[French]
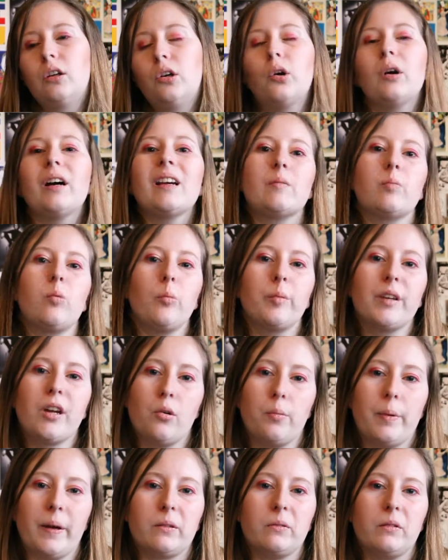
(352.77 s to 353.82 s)
correspond bien
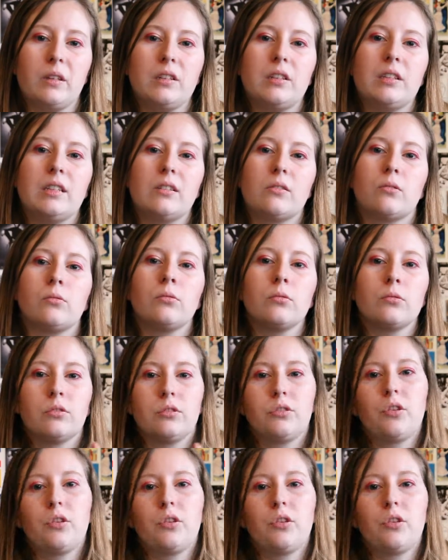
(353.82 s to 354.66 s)
aux personnages qu'ils ont